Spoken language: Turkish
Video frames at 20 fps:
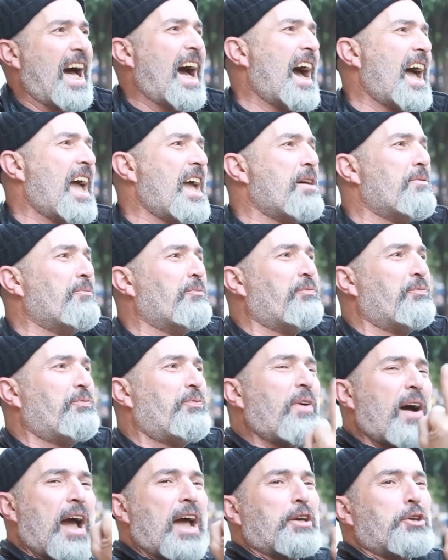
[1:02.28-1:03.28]
I am
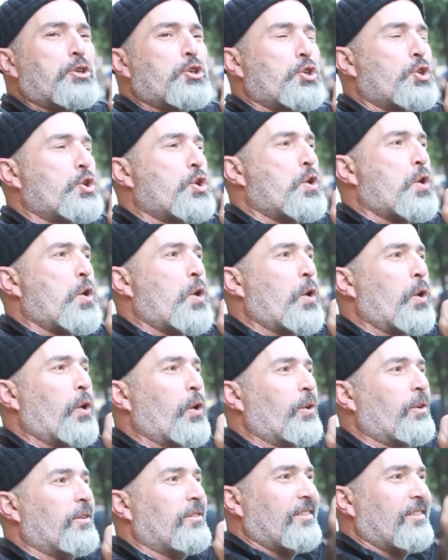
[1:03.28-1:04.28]
f you.